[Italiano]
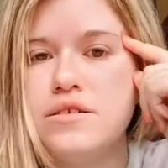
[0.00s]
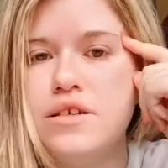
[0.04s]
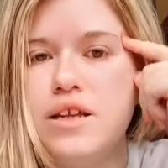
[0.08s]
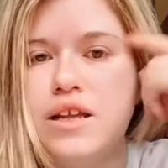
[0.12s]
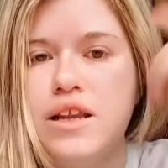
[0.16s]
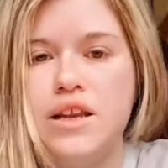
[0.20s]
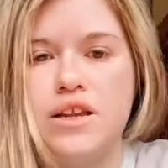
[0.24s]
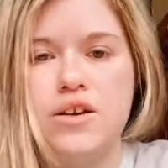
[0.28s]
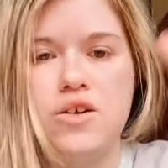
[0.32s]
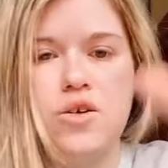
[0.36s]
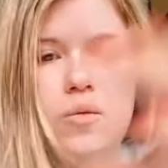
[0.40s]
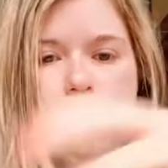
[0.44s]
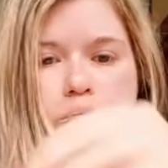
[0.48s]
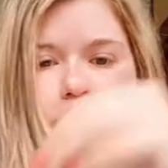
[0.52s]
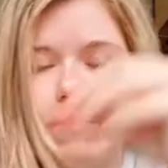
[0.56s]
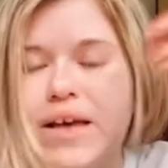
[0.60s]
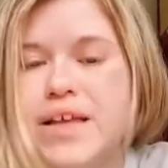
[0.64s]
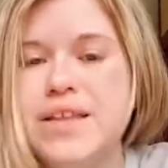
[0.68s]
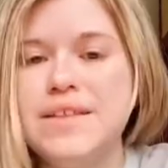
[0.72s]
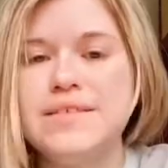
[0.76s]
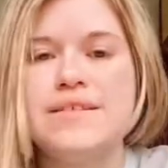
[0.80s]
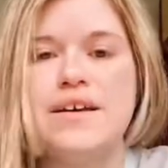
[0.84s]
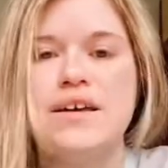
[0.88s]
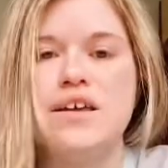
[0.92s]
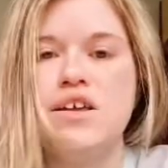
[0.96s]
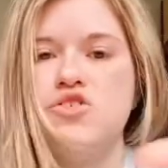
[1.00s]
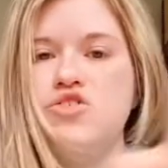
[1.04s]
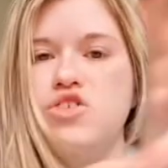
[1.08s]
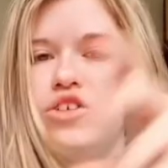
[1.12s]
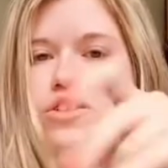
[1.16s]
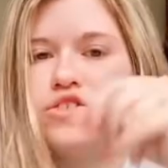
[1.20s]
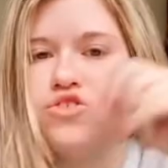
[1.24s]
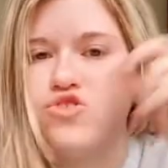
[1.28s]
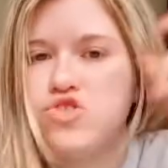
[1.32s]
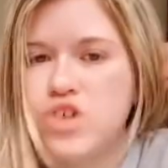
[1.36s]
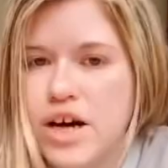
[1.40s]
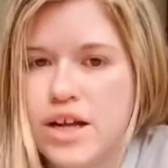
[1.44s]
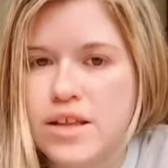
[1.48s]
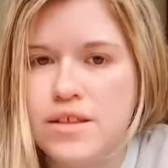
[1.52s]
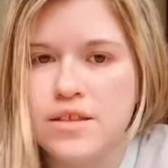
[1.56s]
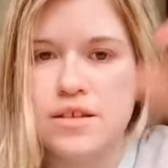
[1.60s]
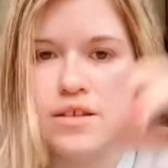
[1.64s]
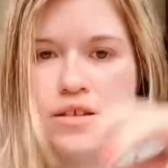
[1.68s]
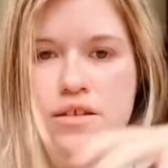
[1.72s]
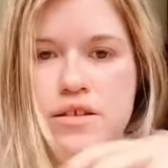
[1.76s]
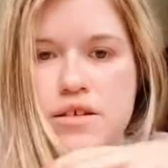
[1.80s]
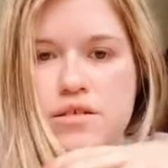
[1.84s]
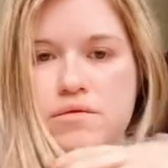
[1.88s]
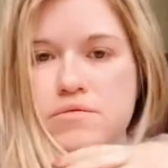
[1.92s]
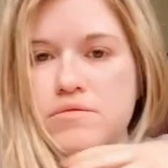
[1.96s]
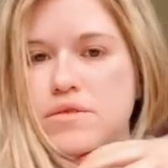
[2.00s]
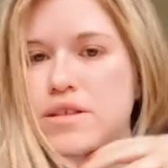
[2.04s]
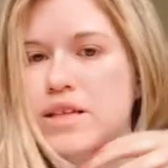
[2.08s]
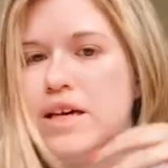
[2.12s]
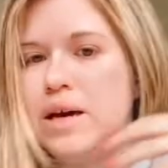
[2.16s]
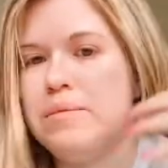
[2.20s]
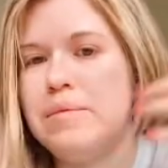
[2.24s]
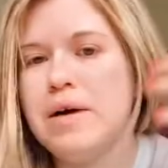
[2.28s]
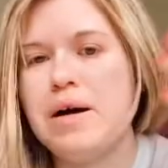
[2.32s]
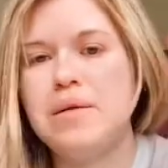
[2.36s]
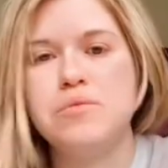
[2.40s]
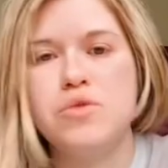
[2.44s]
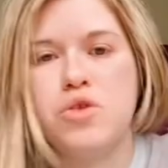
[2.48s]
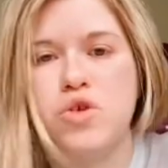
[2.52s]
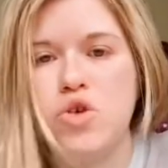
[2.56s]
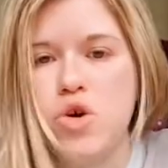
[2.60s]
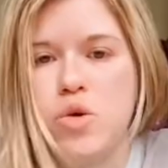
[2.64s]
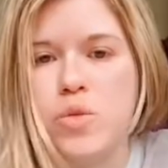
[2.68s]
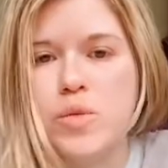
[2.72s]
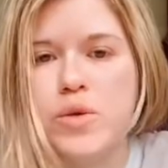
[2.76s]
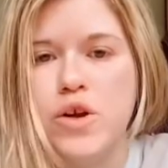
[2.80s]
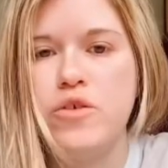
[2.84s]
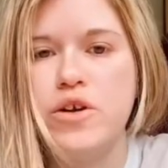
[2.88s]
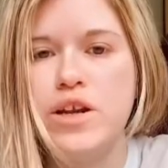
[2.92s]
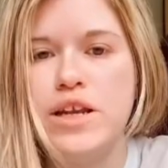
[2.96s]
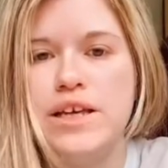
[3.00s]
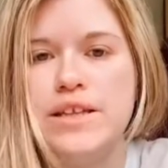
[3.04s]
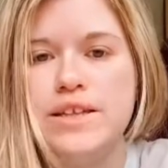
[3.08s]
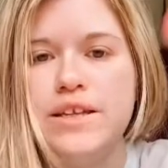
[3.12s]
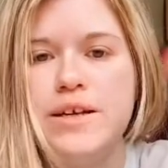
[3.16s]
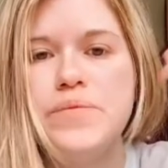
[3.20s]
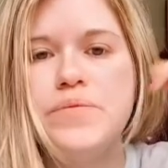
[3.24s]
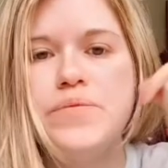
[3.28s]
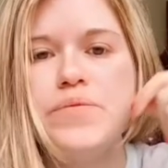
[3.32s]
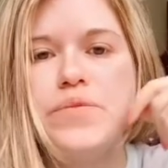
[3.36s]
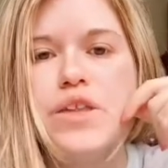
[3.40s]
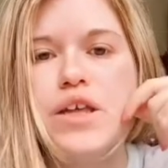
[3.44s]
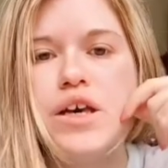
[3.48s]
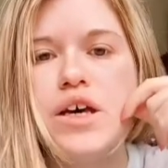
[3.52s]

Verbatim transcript: del commenta di Just Chatting, chiamiamolo come volete